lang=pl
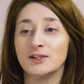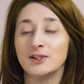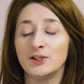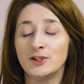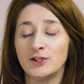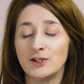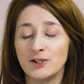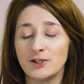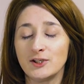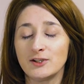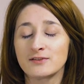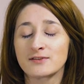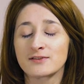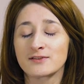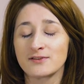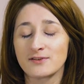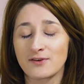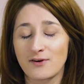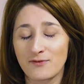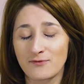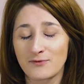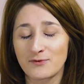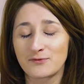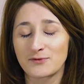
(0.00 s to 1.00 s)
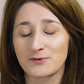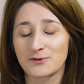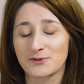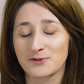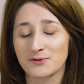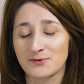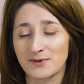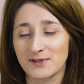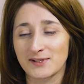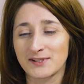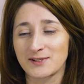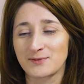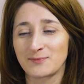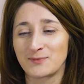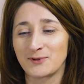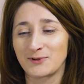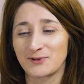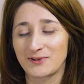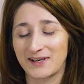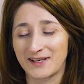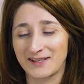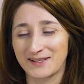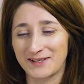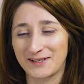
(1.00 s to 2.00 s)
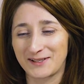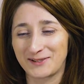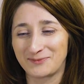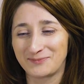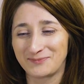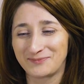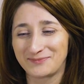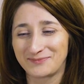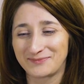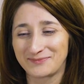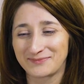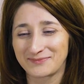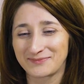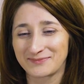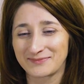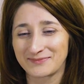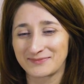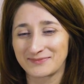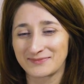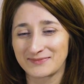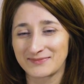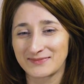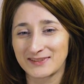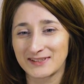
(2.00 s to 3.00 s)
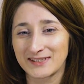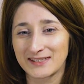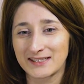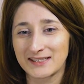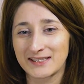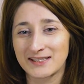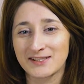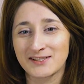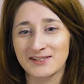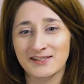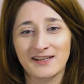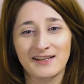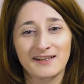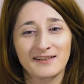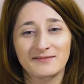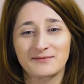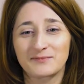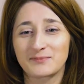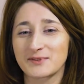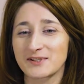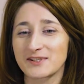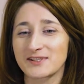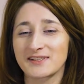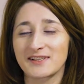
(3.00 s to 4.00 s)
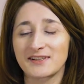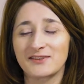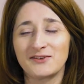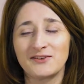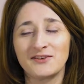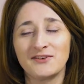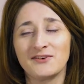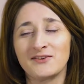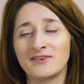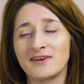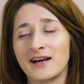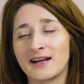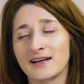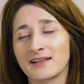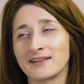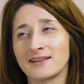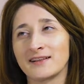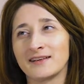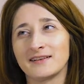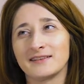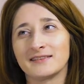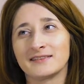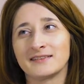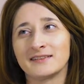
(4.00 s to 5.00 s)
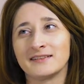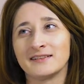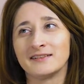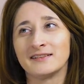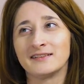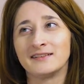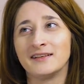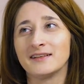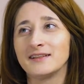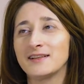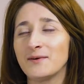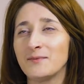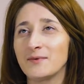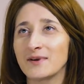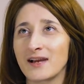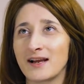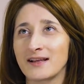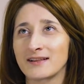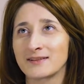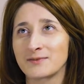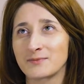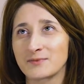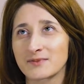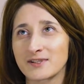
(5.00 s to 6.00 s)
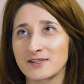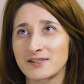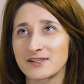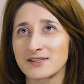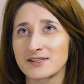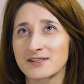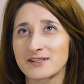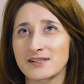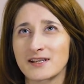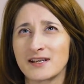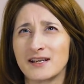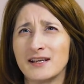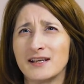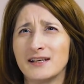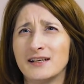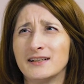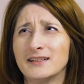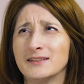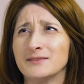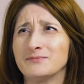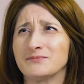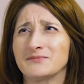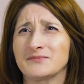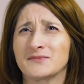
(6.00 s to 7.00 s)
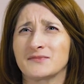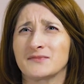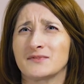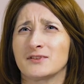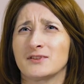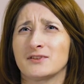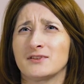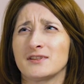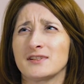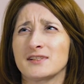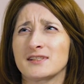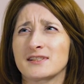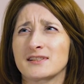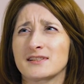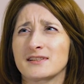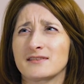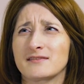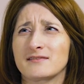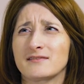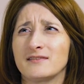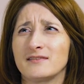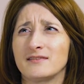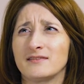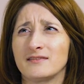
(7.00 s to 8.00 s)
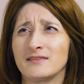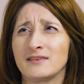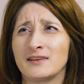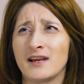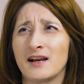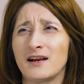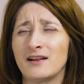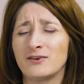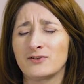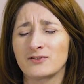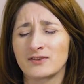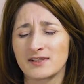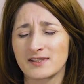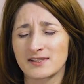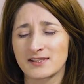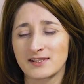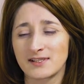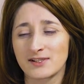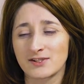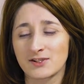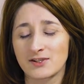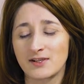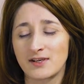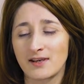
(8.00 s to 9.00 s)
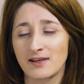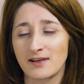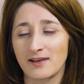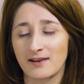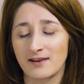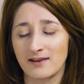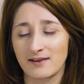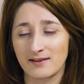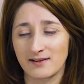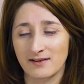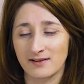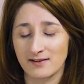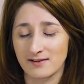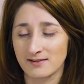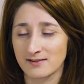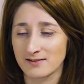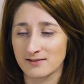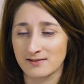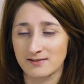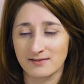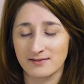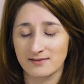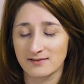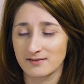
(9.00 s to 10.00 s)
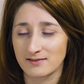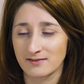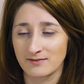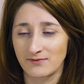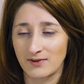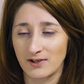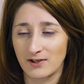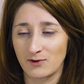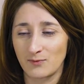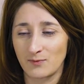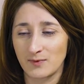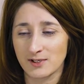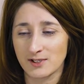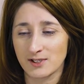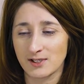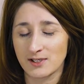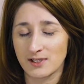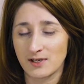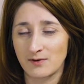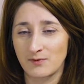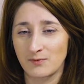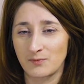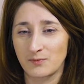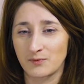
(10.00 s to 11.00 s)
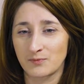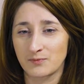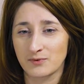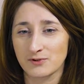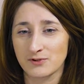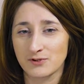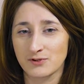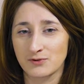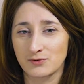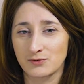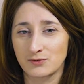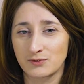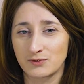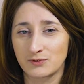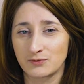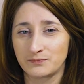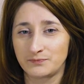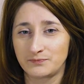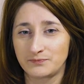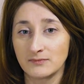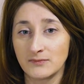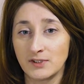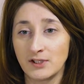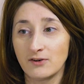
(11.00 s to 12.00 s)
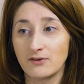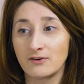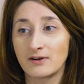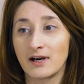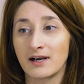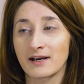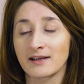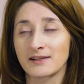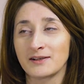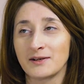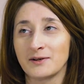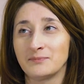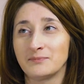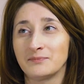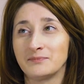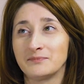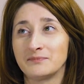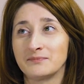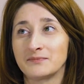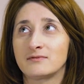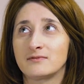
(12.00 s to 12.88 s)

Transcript: I znowu włączyła się blokada, że przecież tego nie ogarnę, nie dam rady, przecież to jest. Ja logistycznie y, z wieloma rzeczami po prostu nie ogarniam.